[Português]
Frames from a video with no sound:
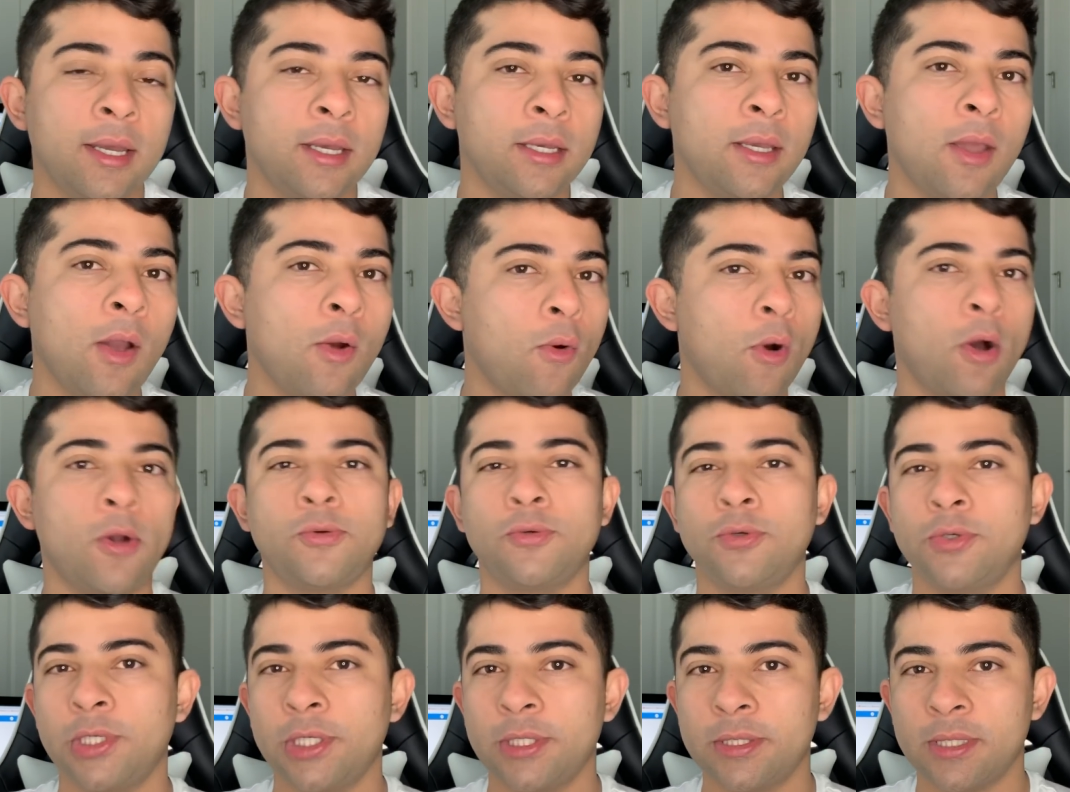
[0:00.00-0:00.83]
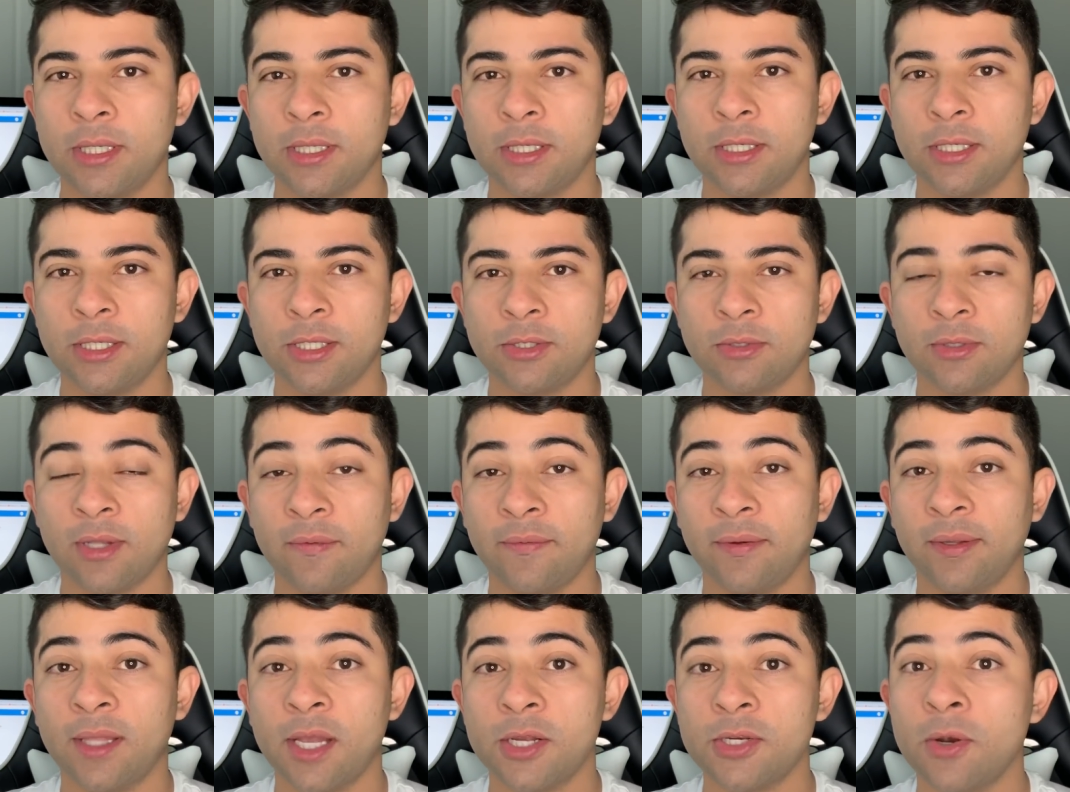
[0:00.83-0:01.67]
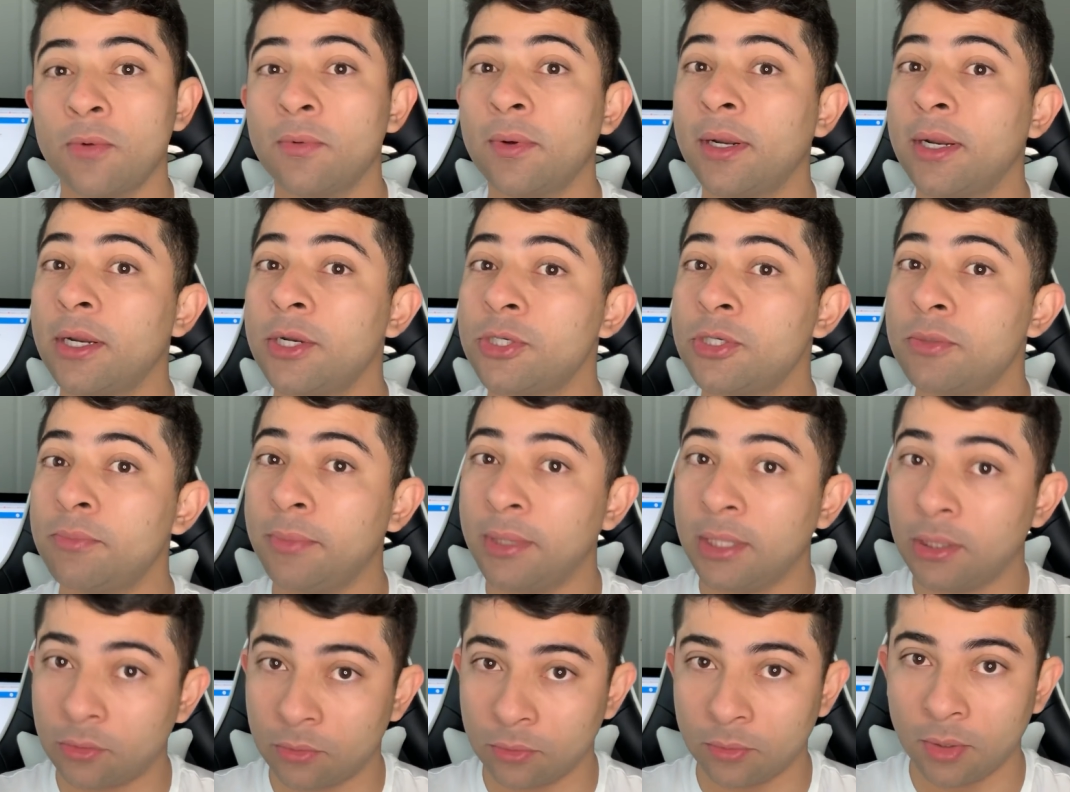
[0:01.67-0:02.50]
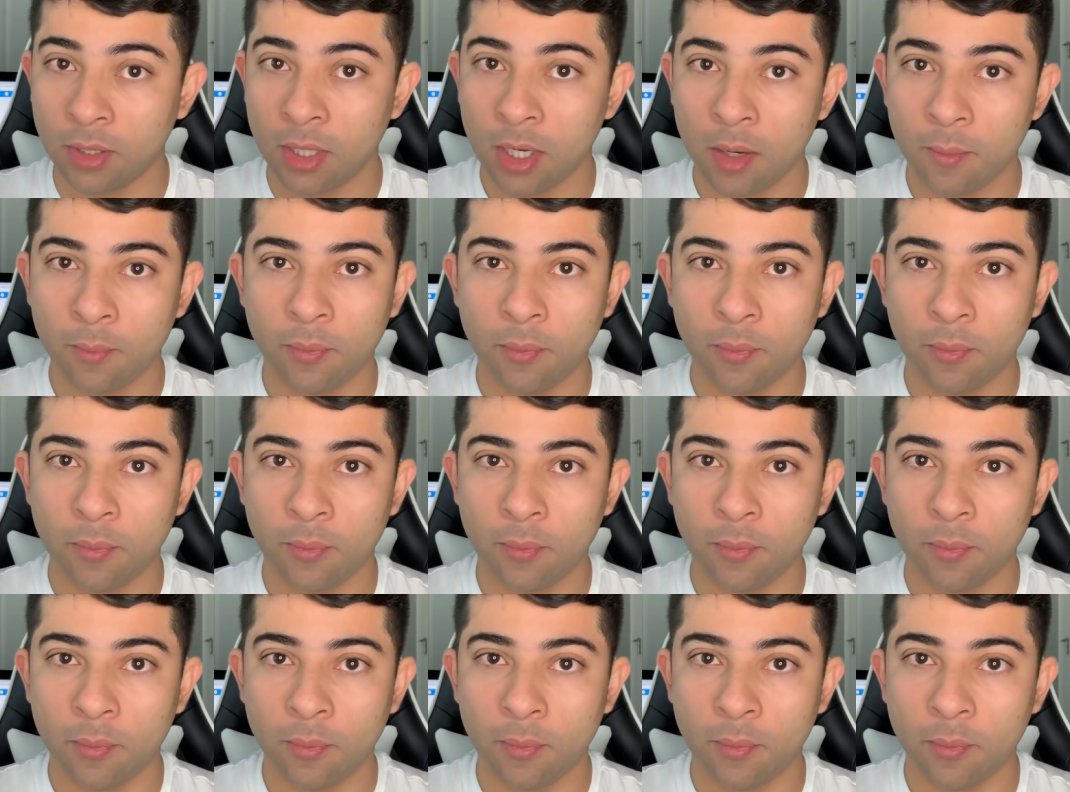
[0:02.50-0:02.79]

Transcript: E eu gosto de dizer que isso, na verdade, é um grande mito,